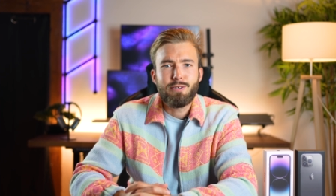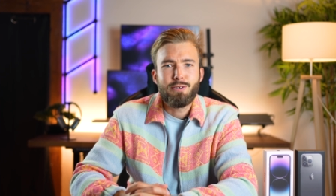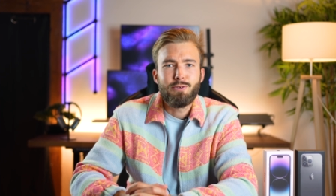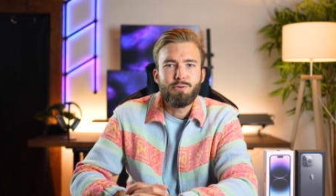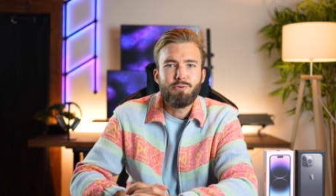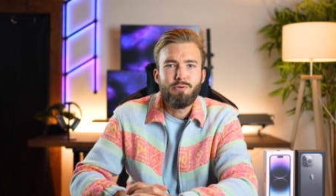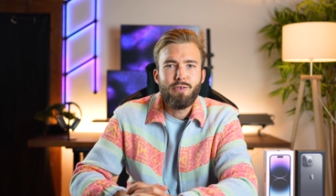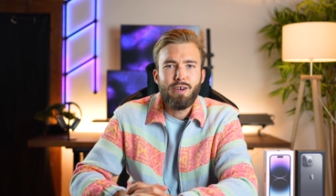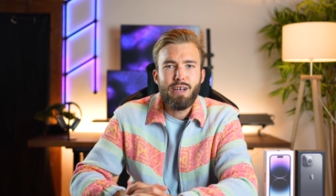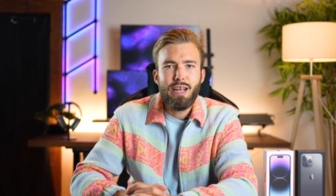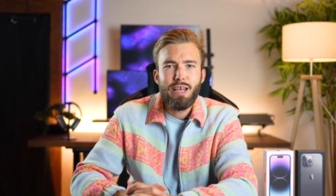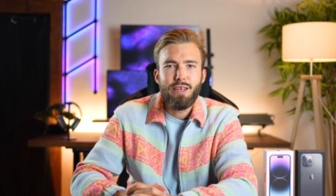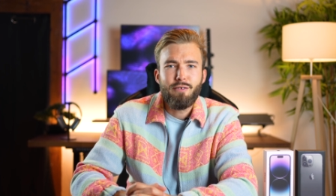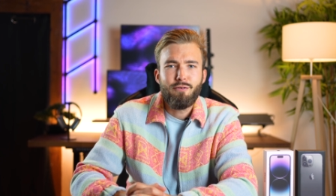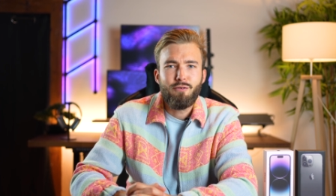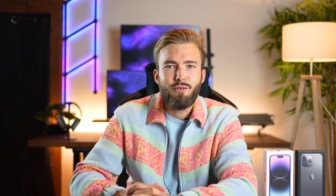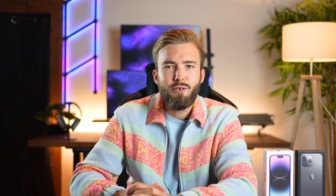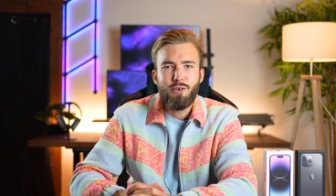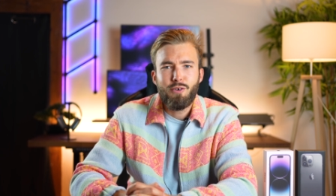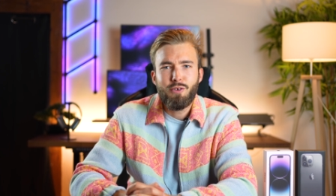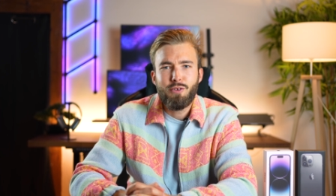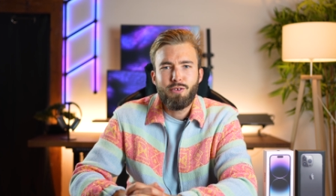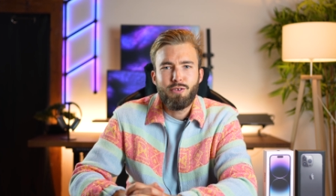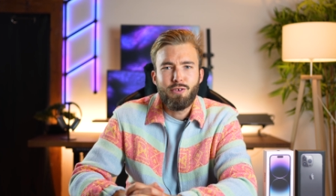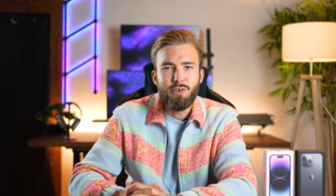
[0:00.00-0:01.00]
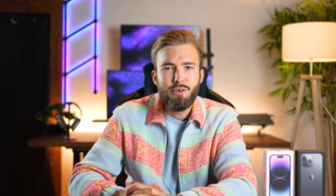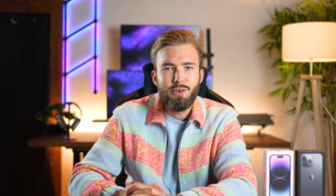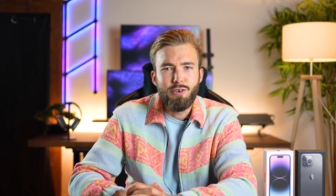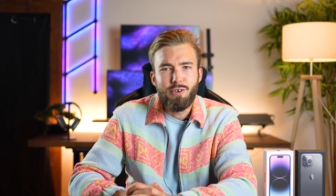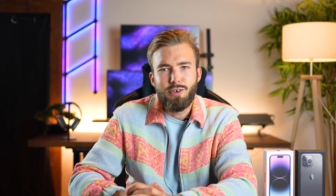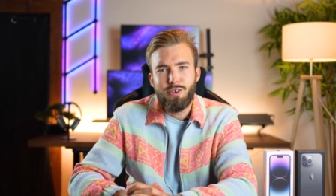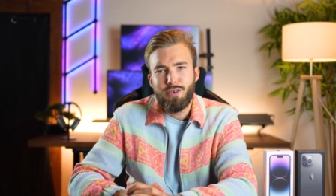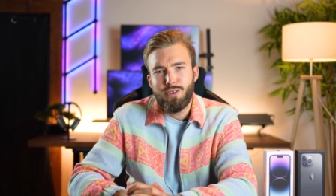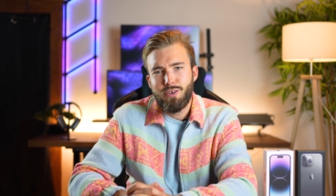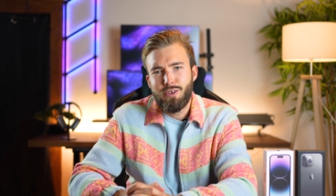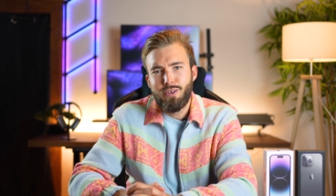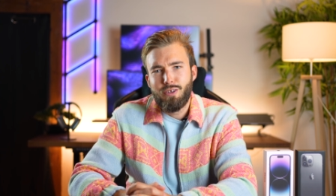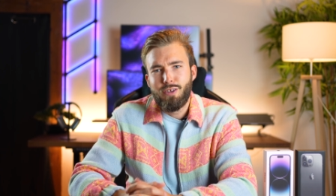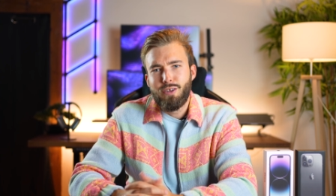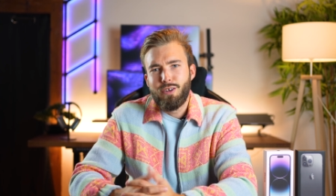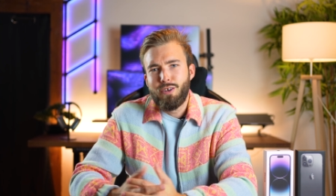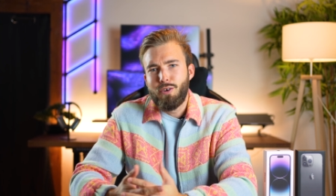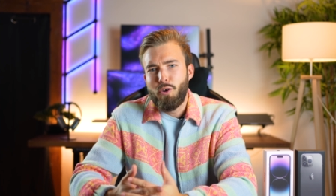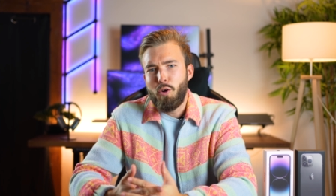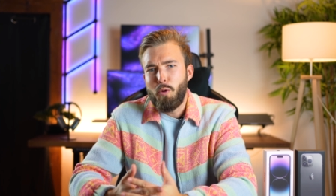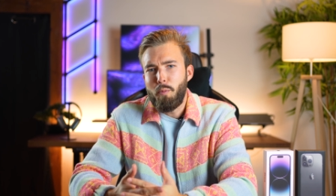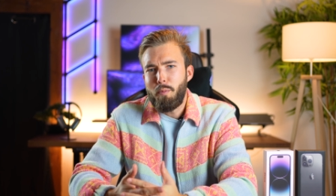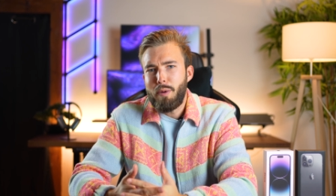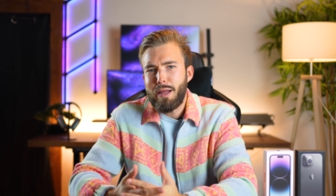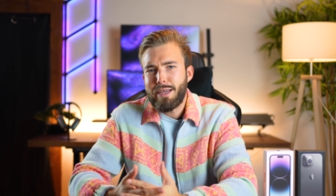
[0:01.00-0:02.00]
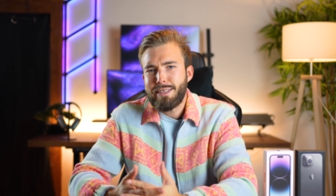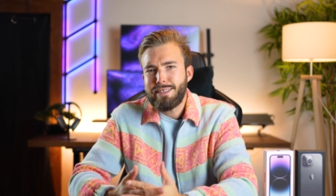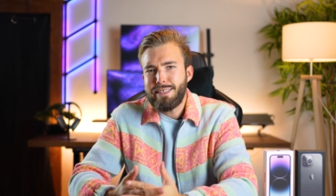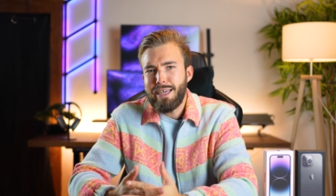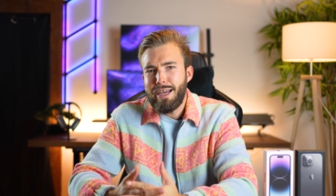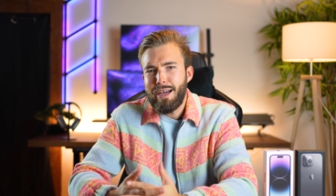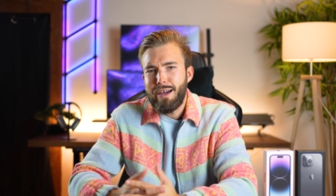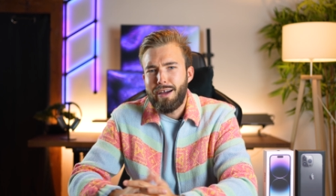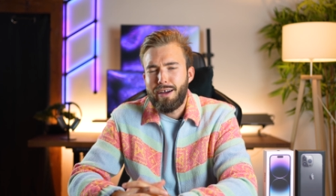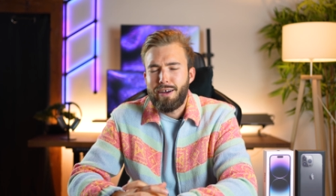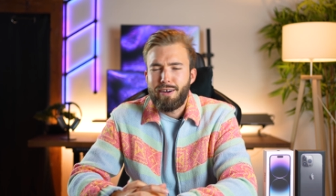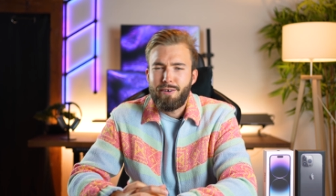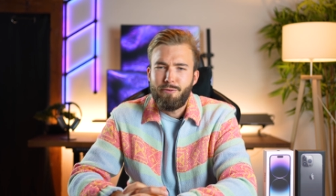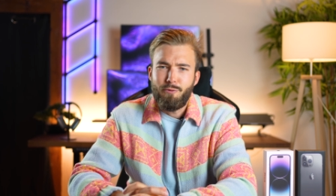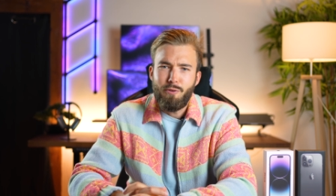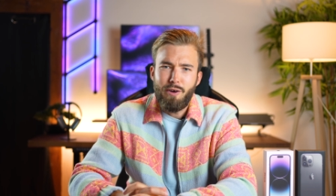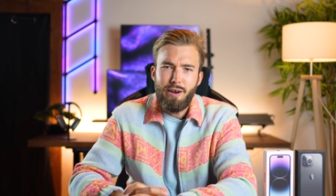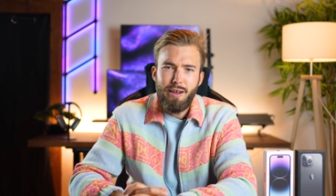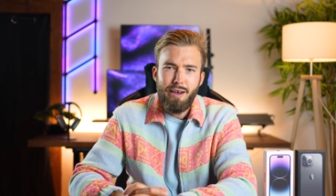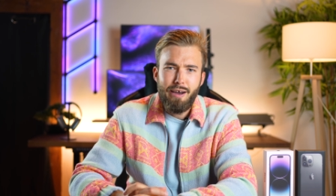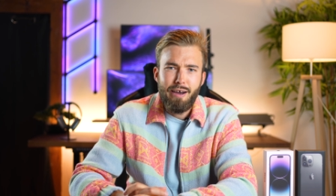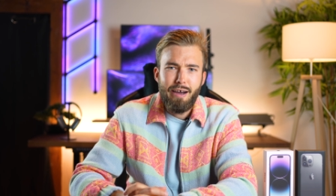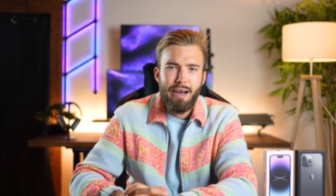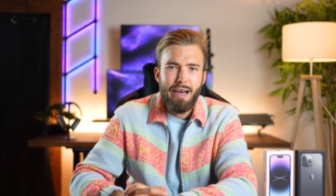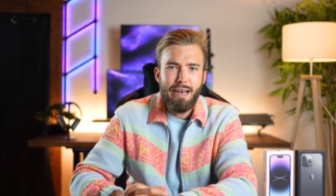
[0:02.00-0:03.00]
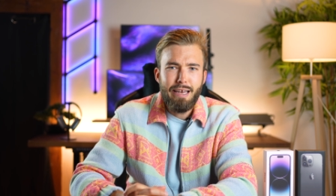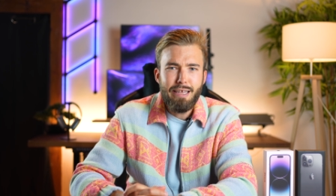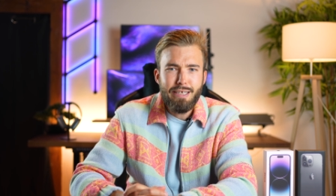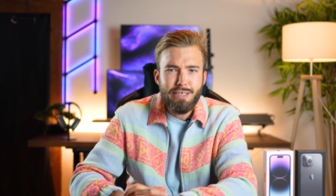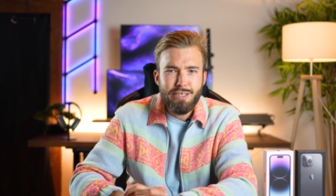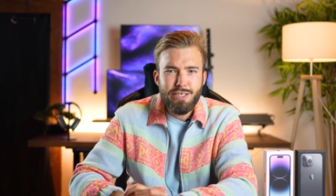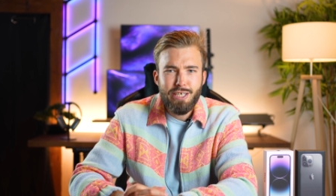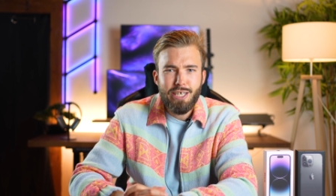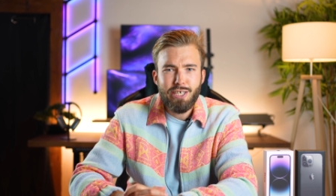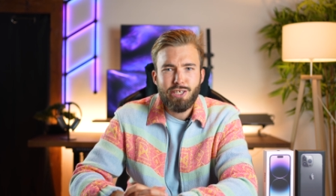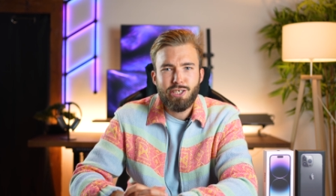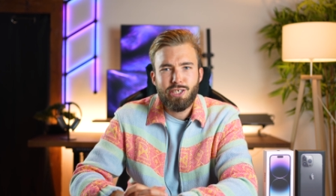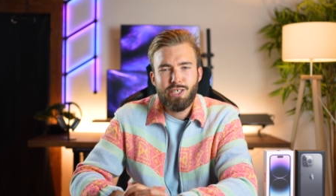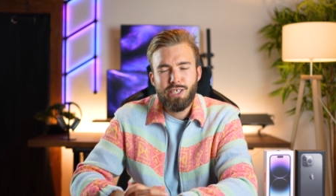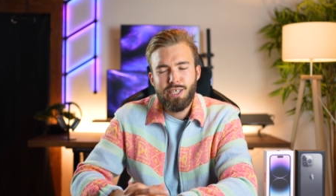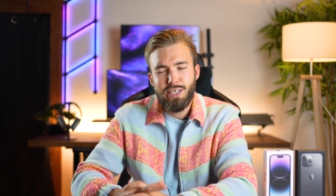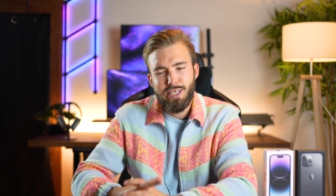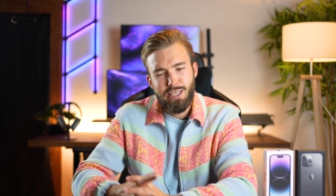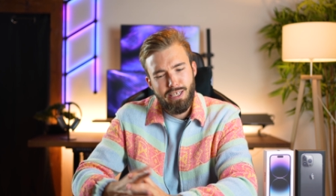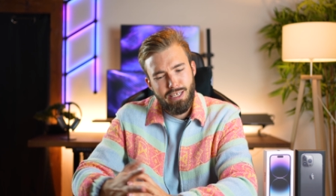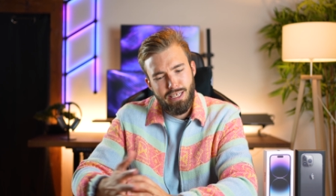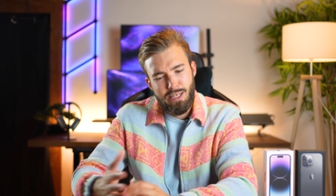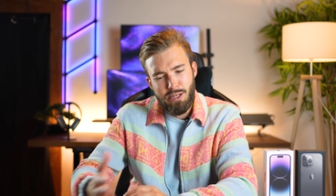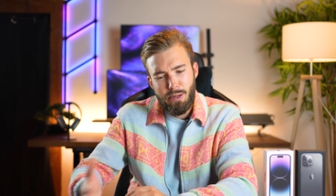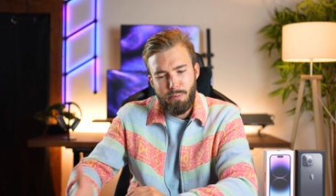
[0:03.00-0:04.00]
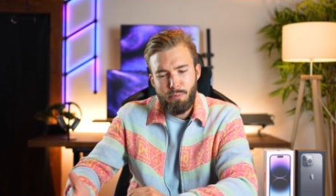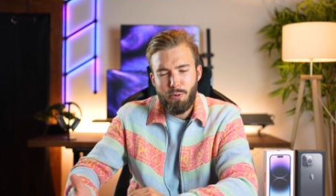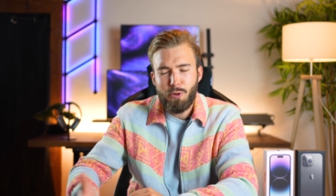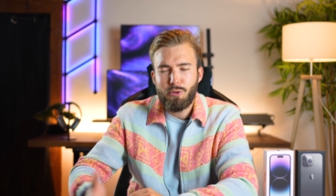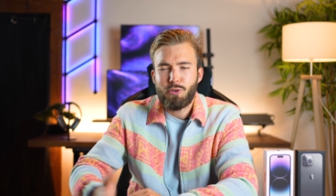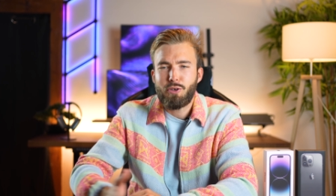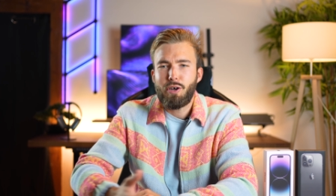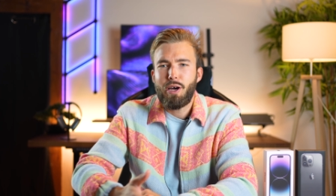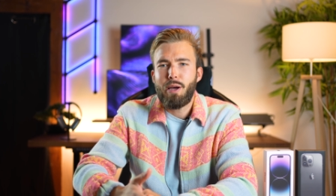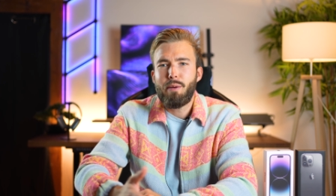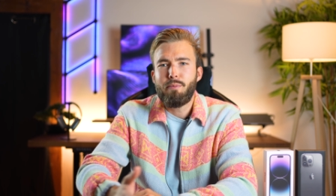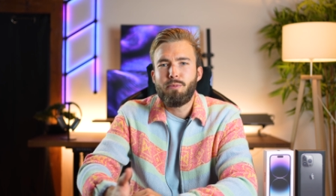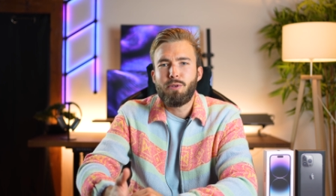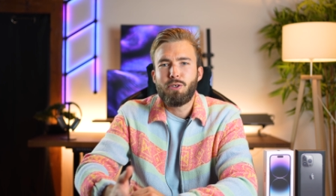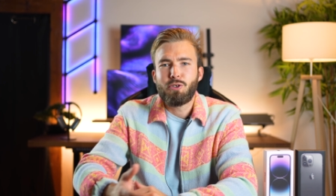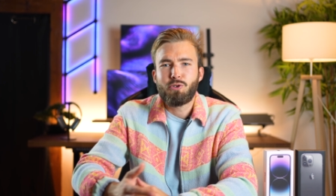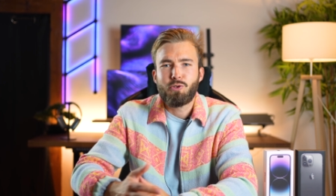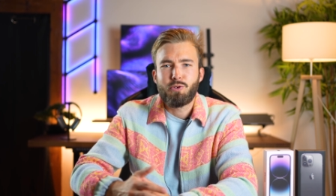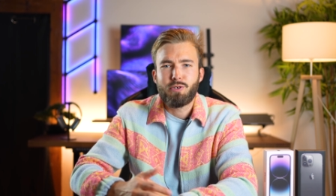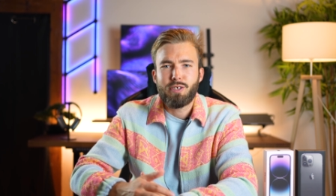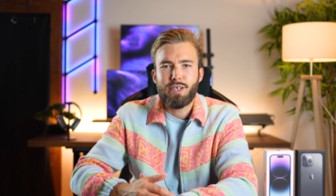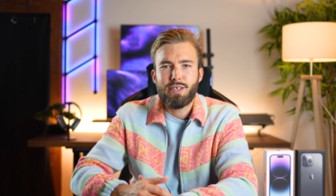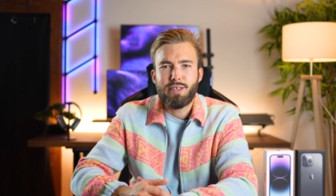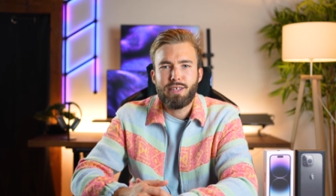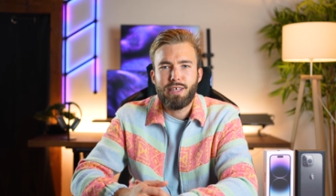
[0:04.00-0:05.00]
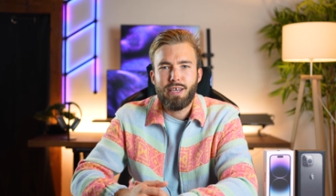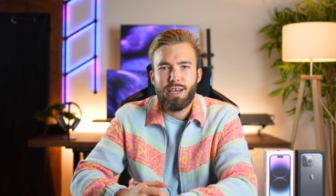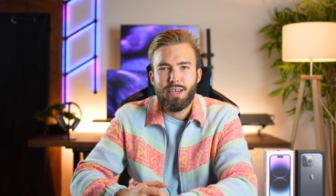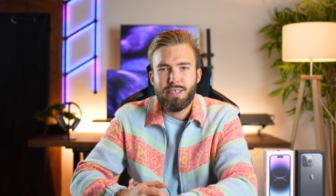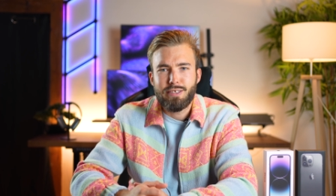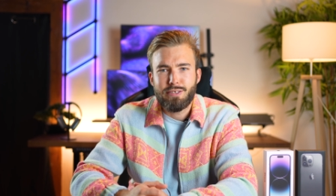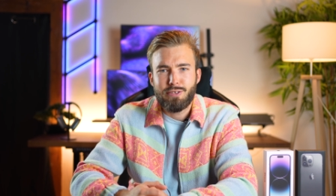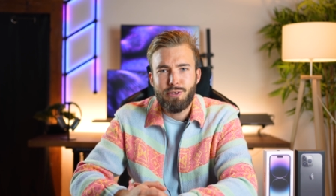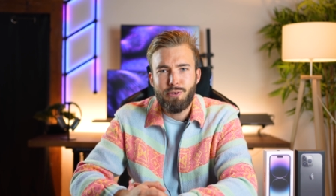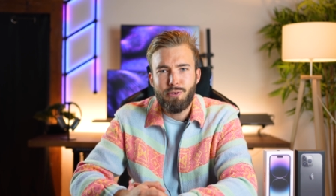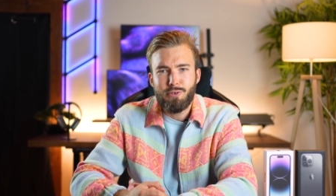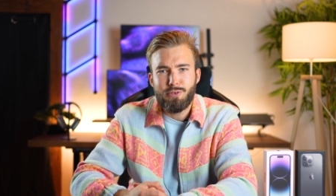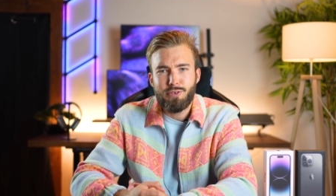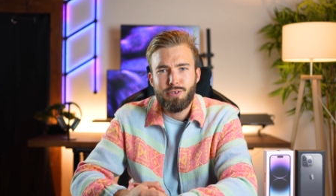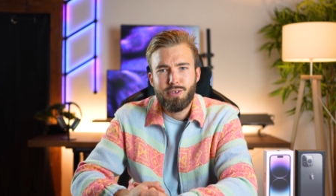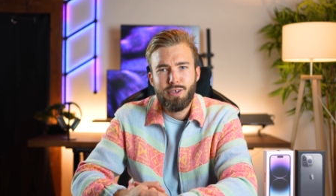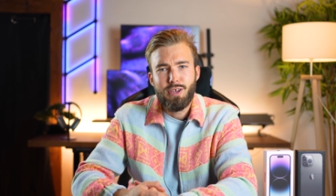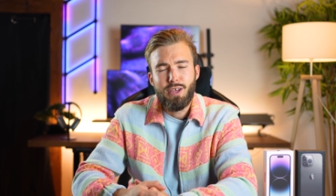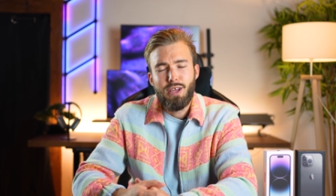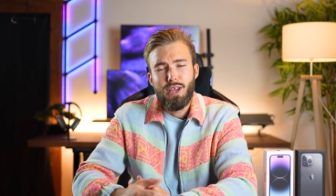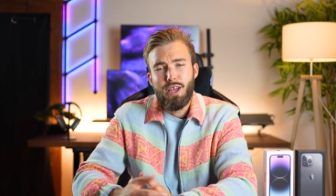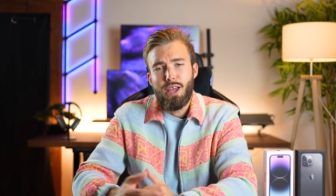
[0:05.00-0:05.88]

euh, ce nouvel iPhone euh, au placard. Voilà, allez le chercher, il apporte quand même des choses intéressantes.